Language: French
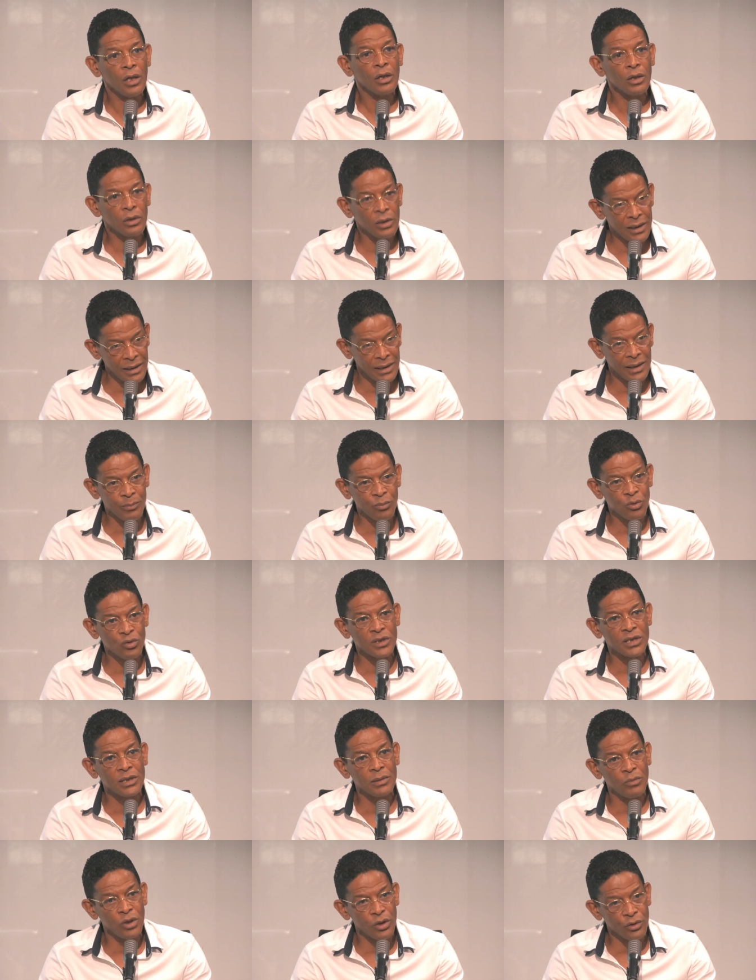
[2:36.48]
qu'il est
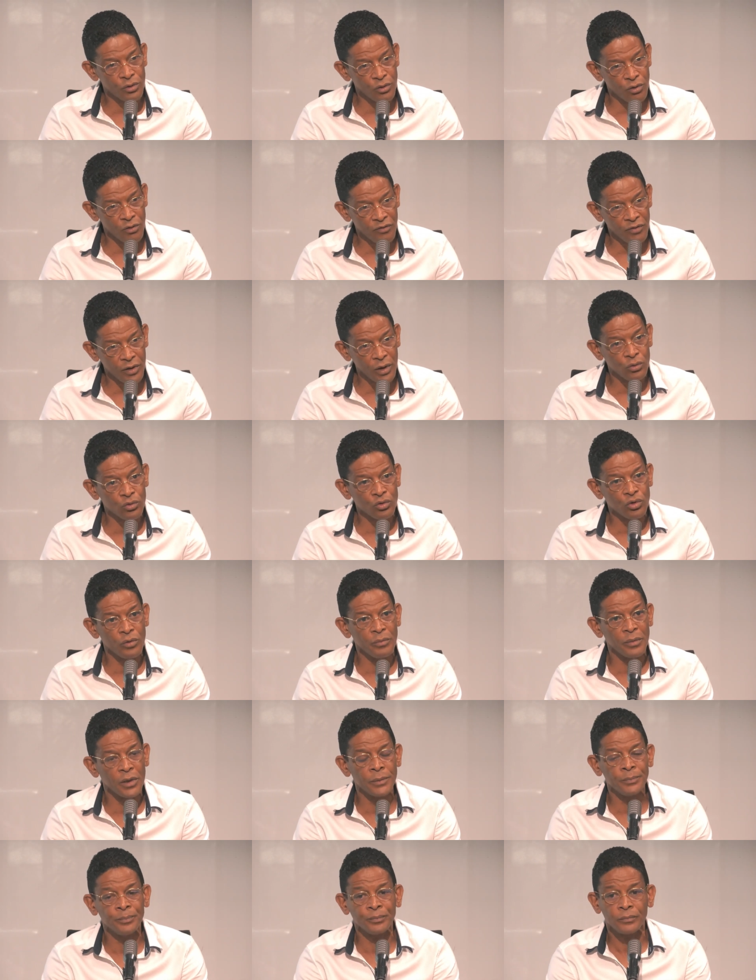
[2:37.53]
possible de faire
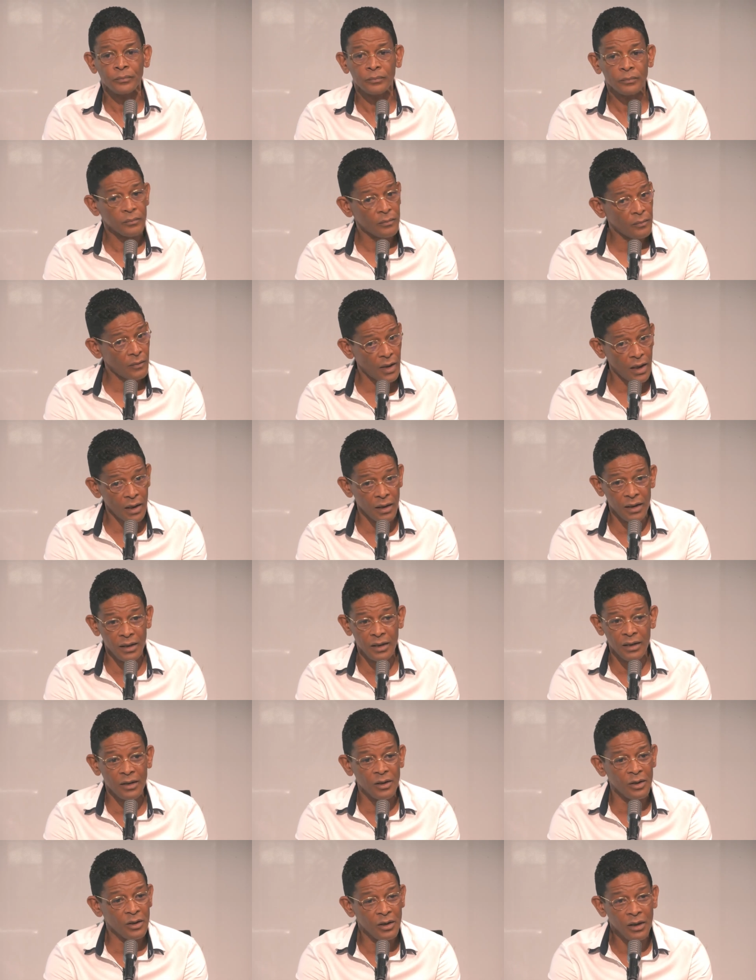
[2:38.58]
autrement.
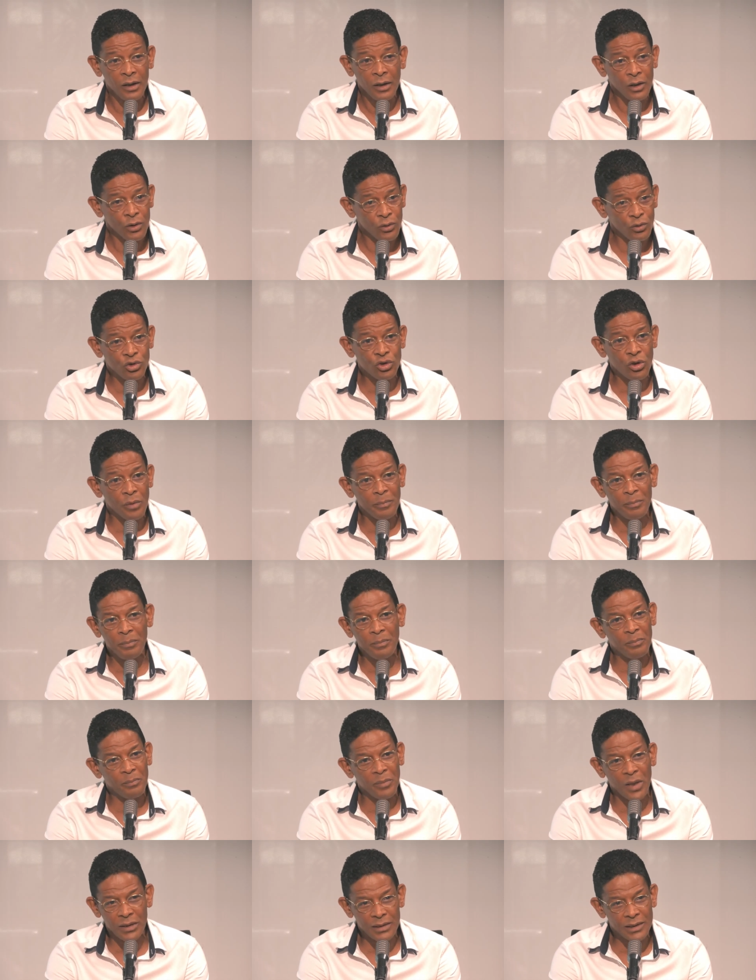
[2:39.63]
Et euh, nous sommes
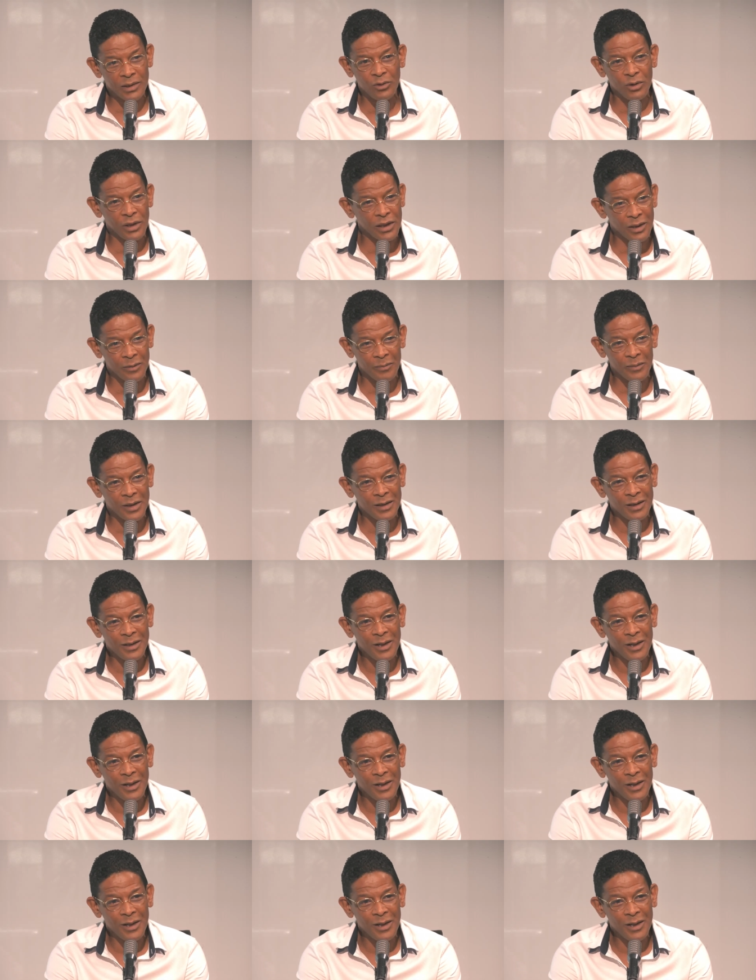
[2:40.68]
particulièrement